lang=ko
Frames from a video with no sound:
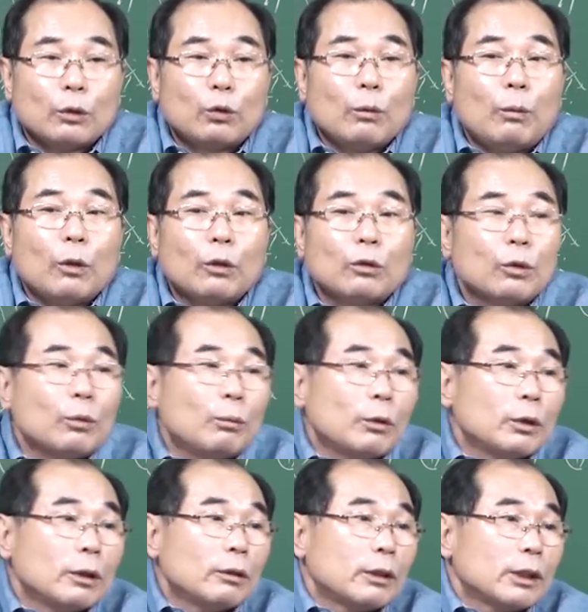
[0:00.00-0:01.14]
또 뭐로 돈
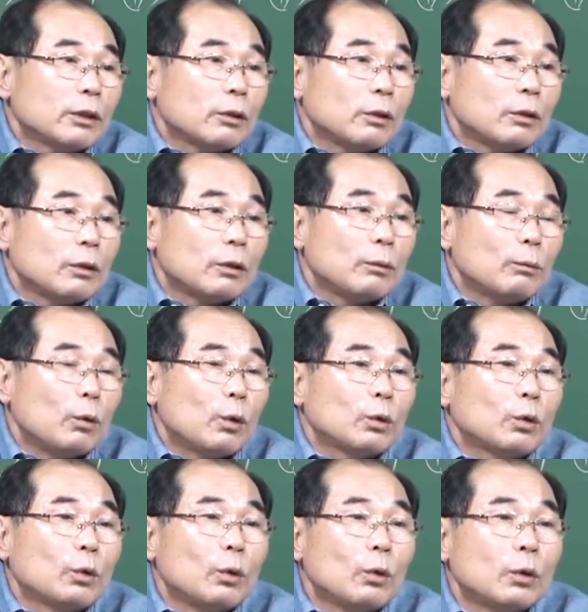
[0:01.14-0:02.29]
번다고 그랬어?
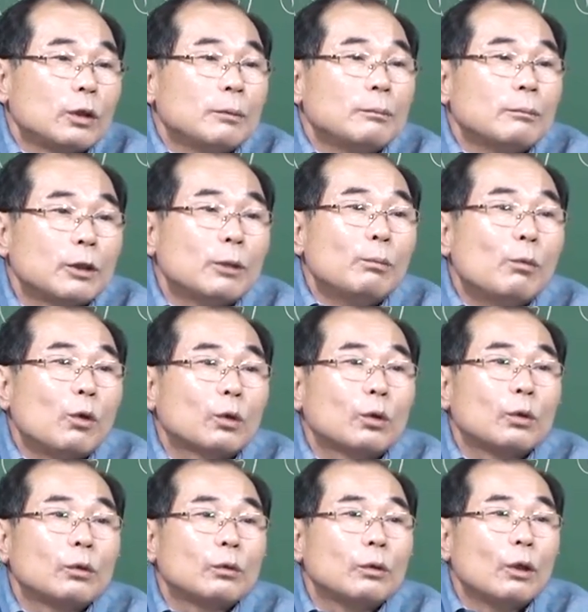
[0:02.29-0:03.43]
목토 금
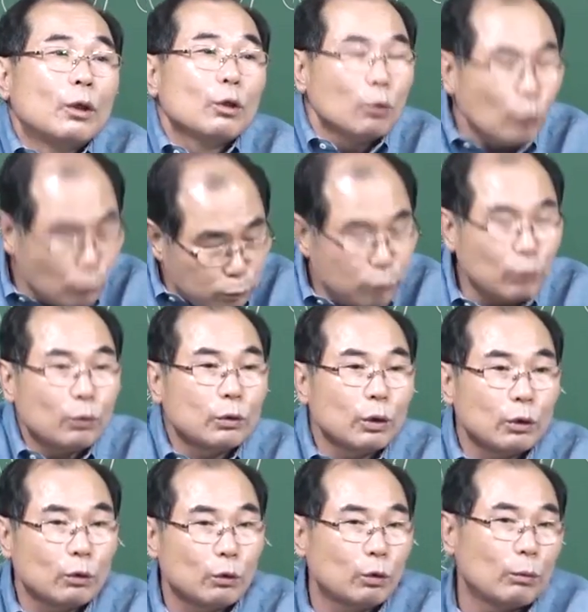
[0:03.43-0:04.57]
금목토는 그
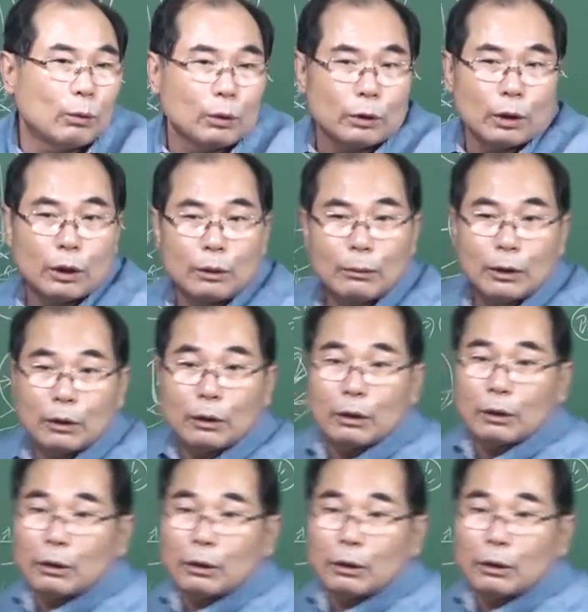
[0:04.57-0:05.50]
부동산으로 돈 번다 이 말이야.